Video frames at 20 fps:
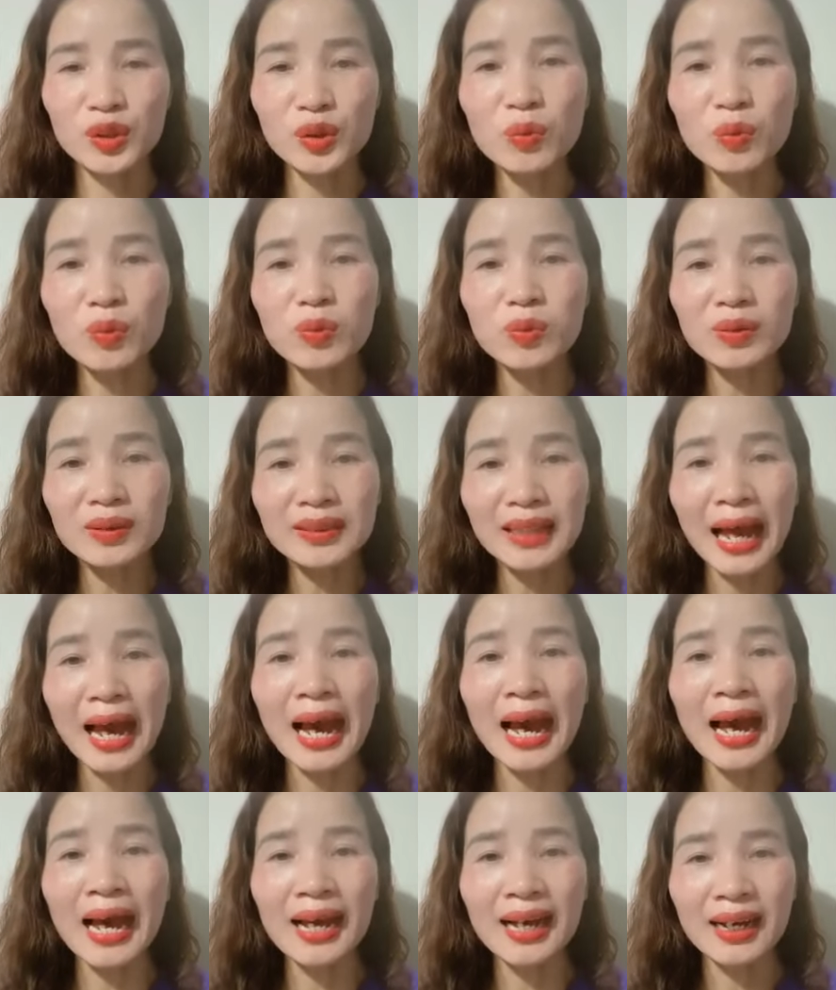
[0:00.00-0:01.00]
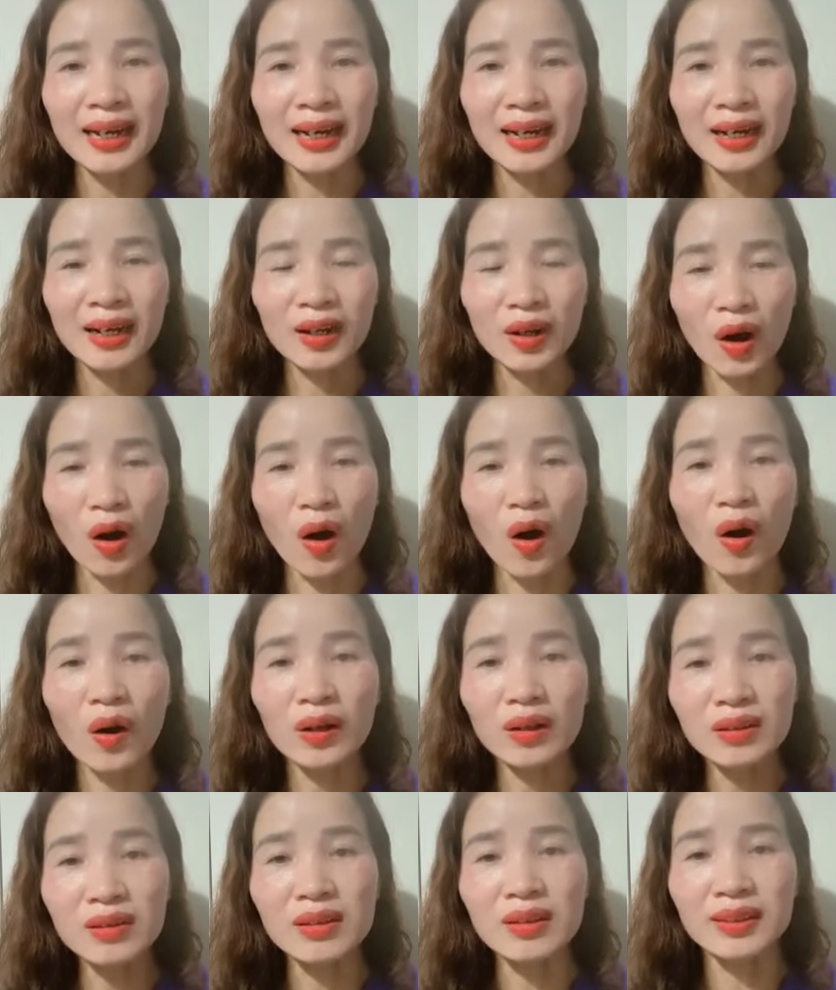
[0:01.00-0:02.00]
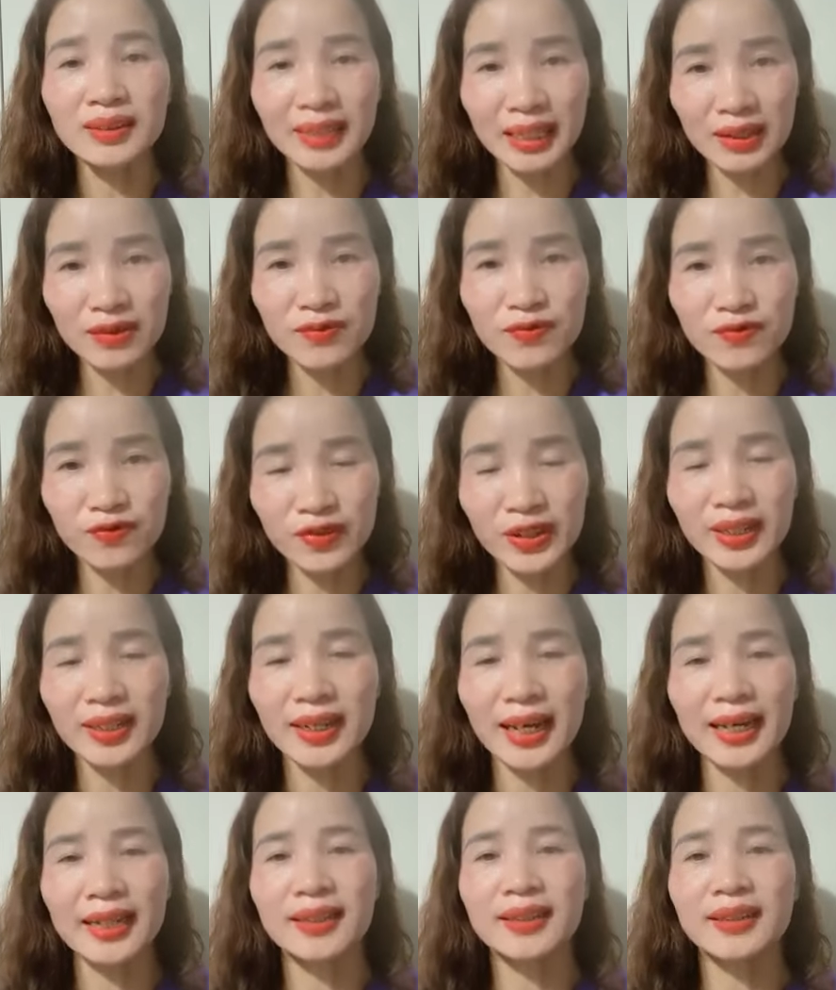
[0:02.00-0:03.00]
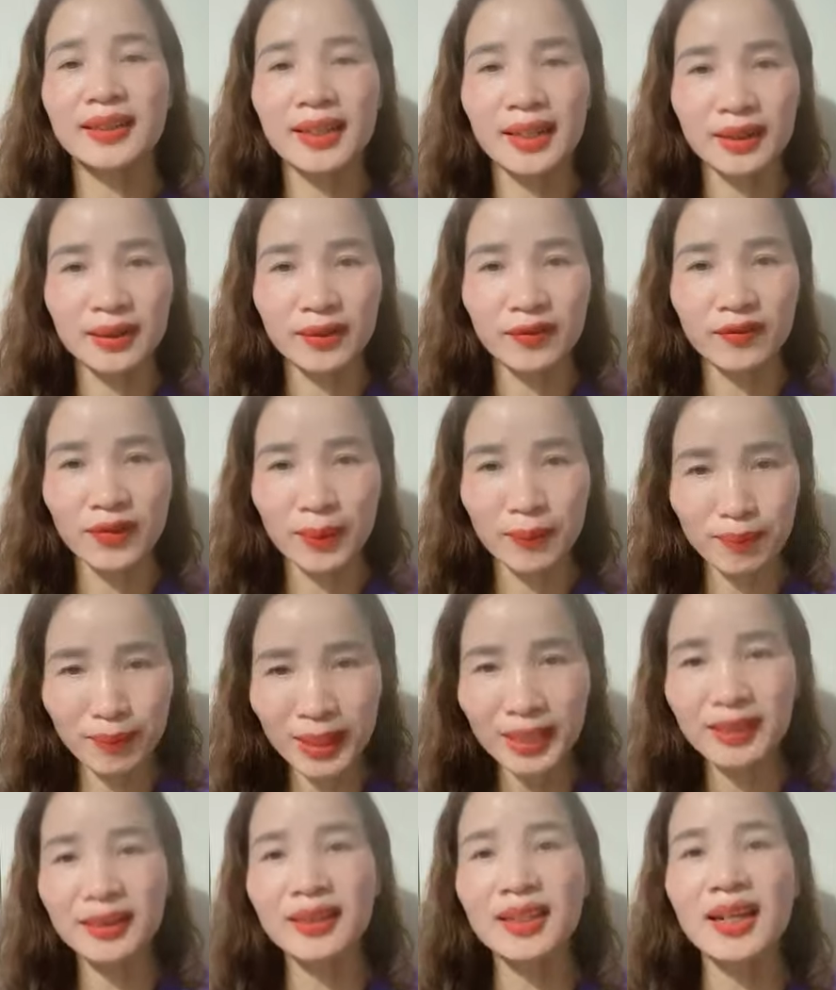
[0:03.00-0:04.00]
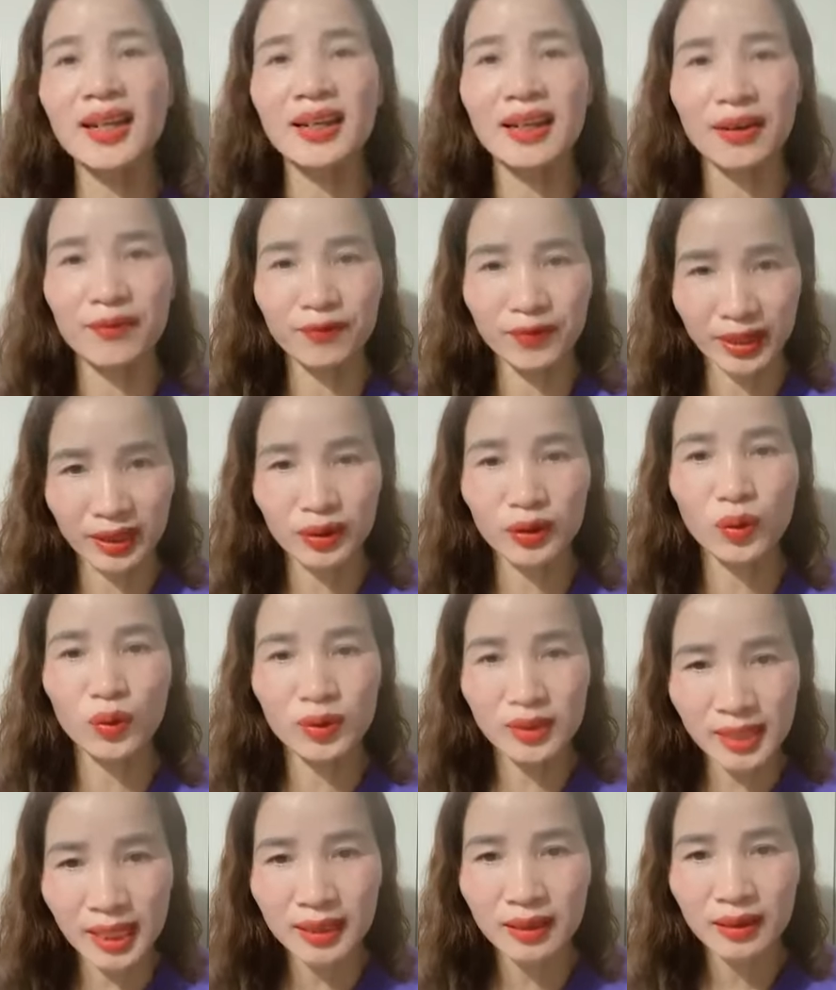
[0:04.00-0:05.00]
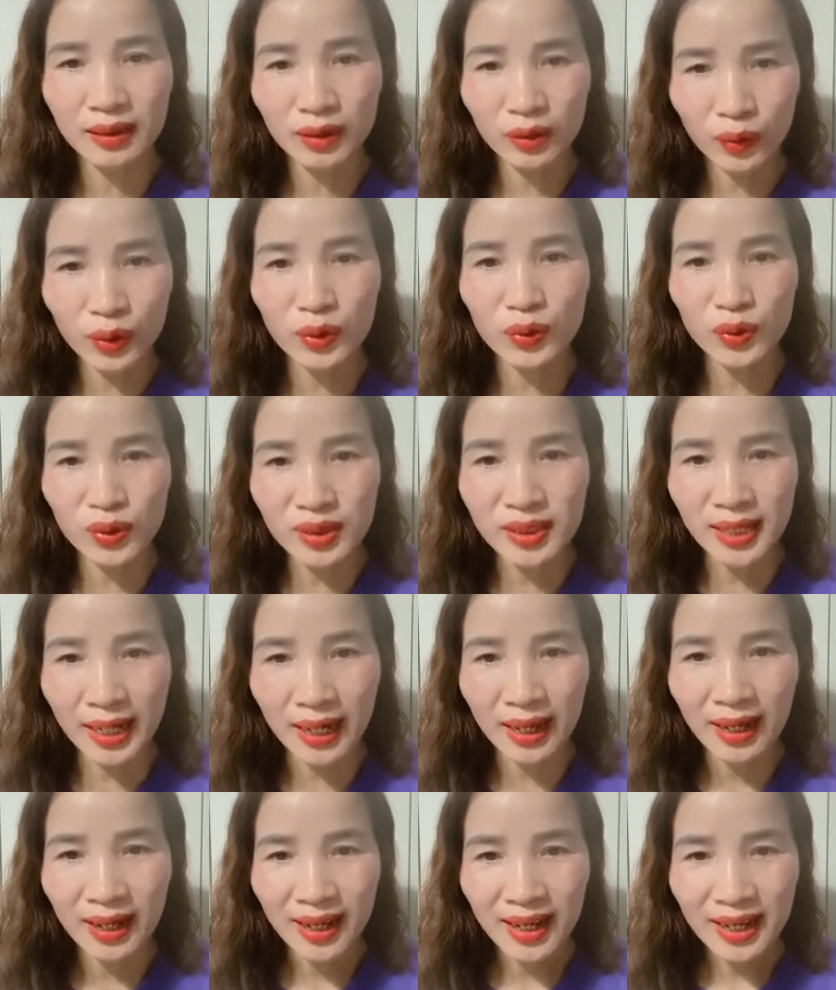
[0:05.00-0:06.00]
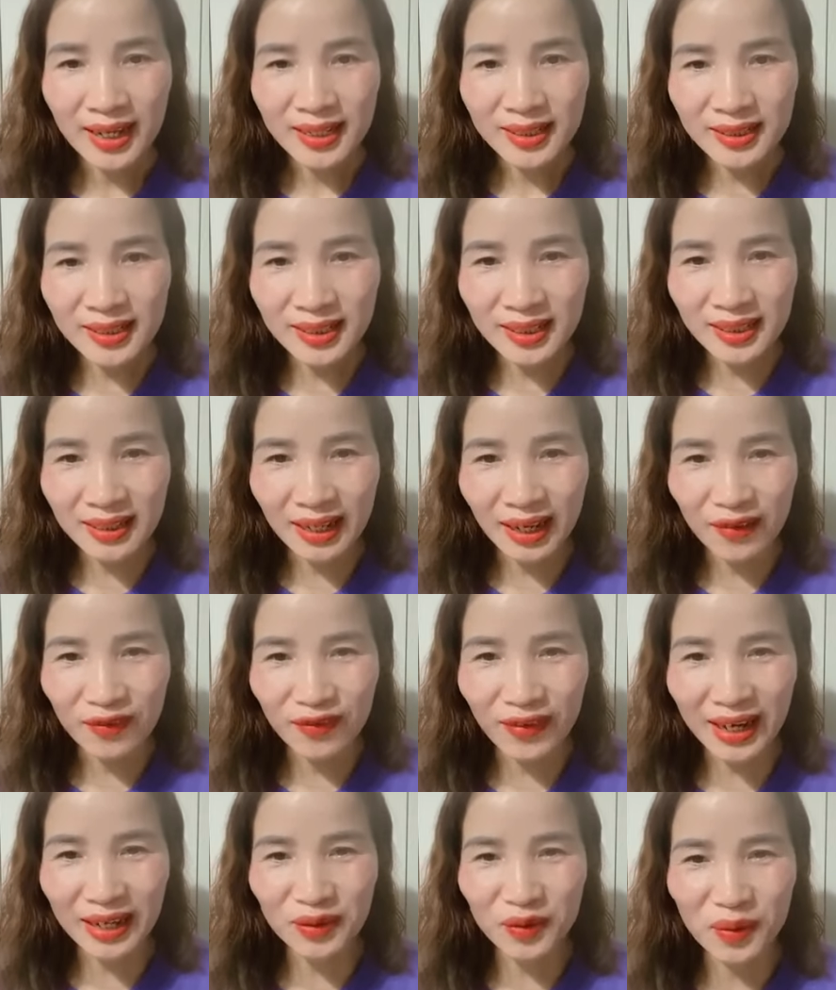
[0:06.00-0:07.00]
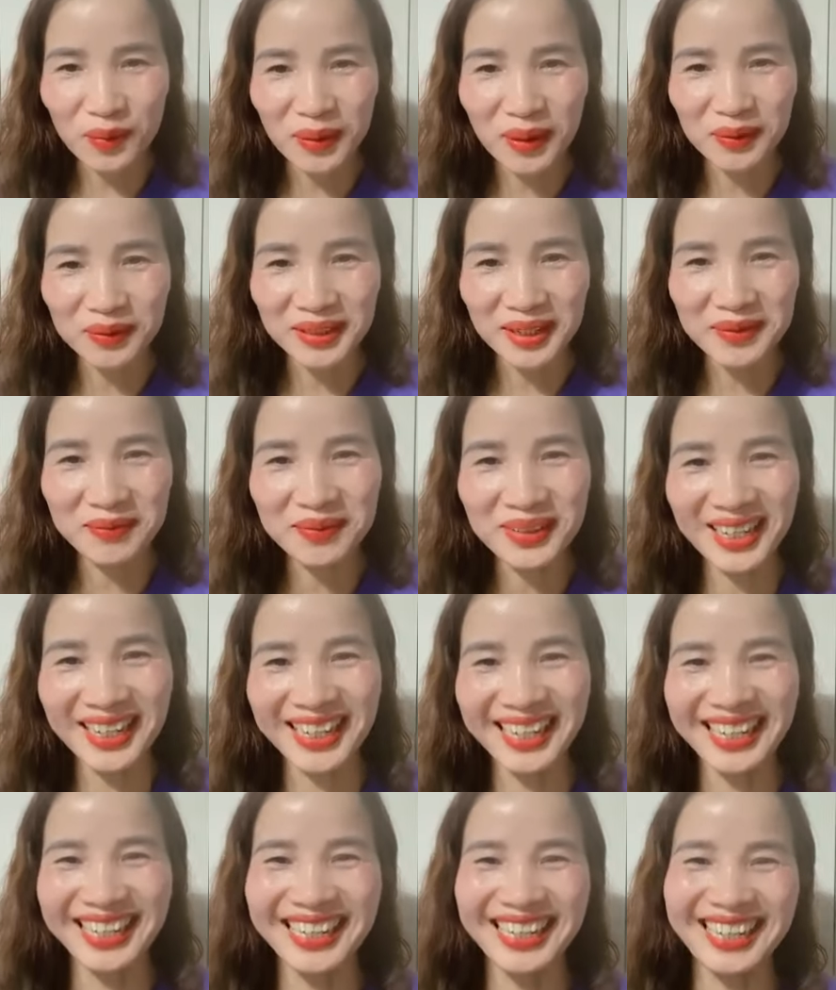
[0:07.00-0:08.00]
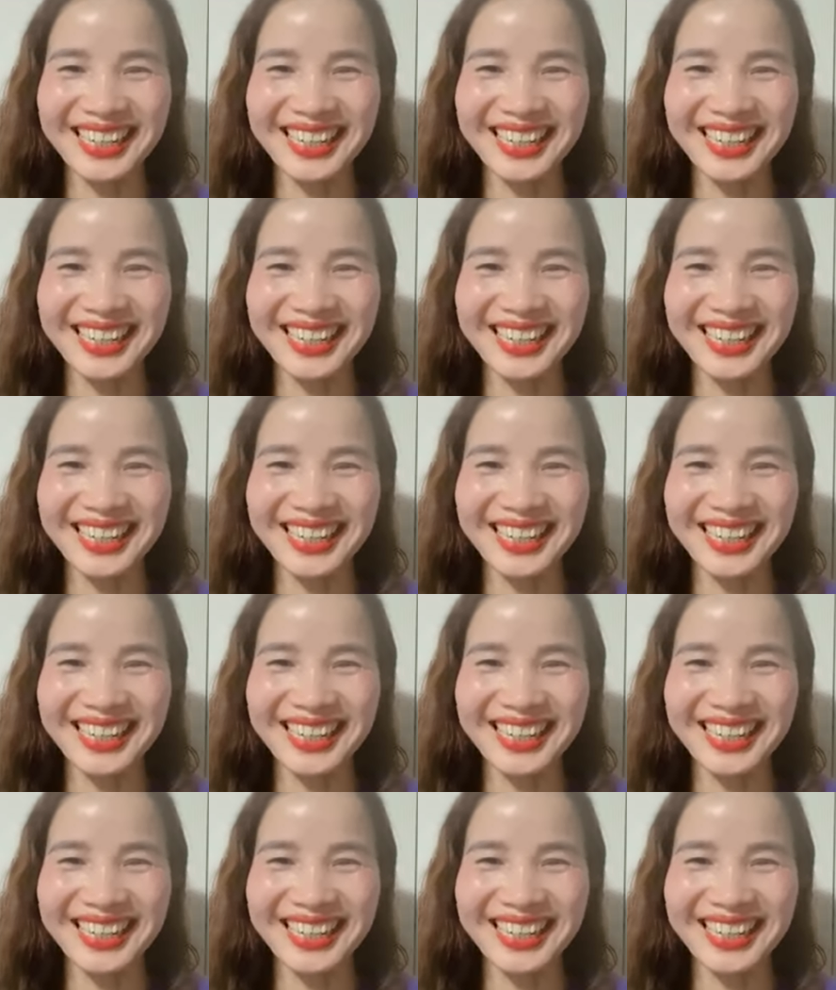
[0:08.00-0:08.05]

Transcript: Chúng ta có được cách vận hành tiền và bắt tiền làm việc tốt nhất quý cô chú anh chị ạ. Chị là fan của màu tím.